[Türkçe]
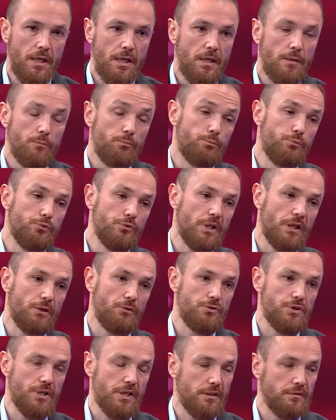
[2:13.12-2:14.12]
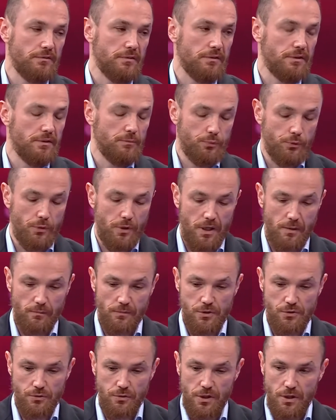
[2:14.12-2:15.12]
Bundan önce katıldığım
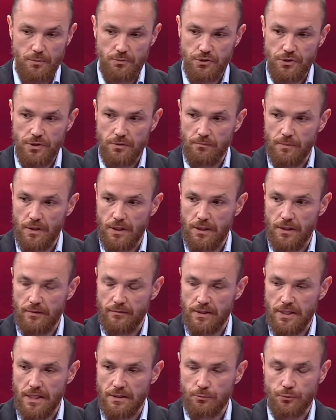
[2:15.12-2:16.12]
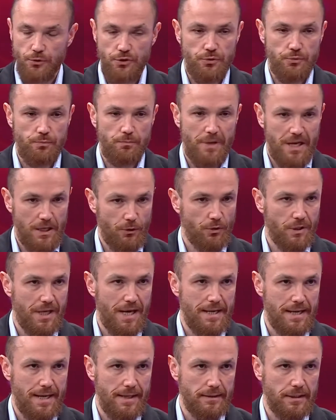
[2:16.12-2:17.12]
programda söylemiştim. E, Vedat Muriç Mallorca
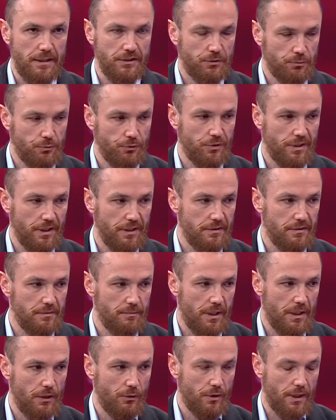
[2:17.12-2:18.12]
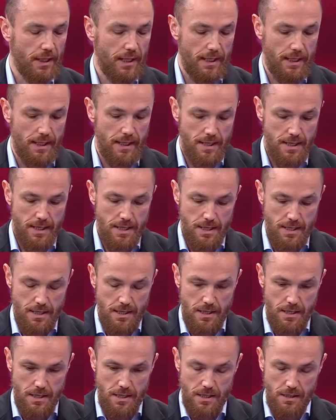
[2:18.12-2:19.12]
ile anlaştı. Bugün de gitti Mallorca'ya evet.
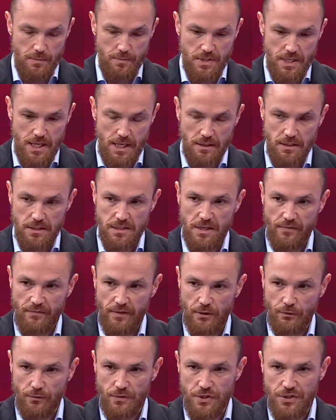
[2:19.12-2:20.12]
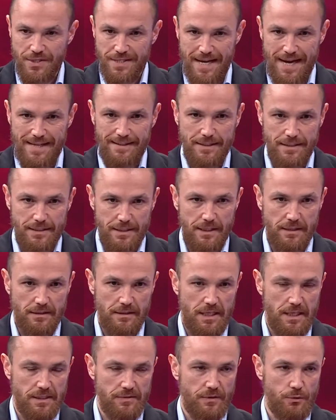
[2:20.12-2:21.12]
e, imza attı. Seferovic sadece
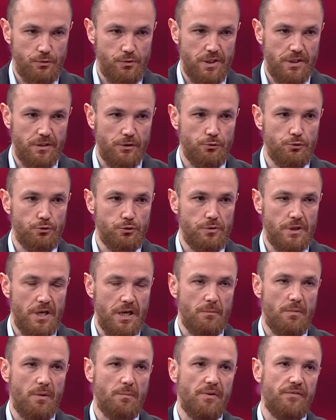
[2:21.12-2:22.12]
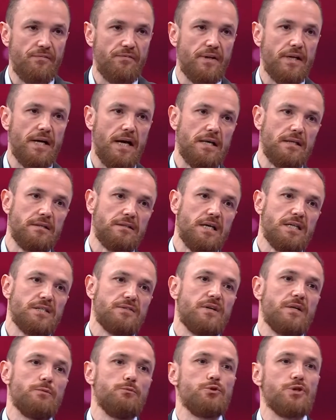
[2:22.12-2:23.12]
transfer üzerinde düşünülen ama Benfica ile
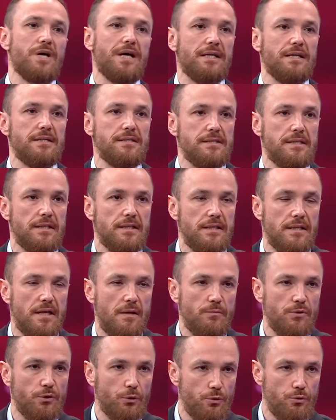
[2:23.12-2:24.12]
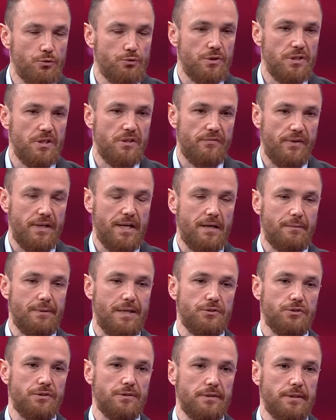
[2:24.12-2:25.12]
transfer müzakeresine girilen bir oyuncu değil
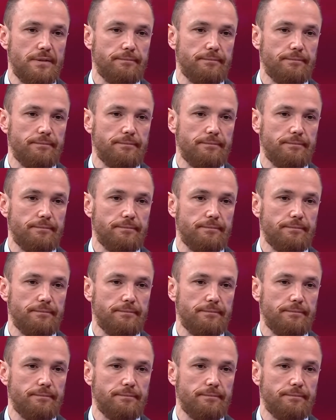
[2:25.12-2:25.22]
Fenerbahçe adına.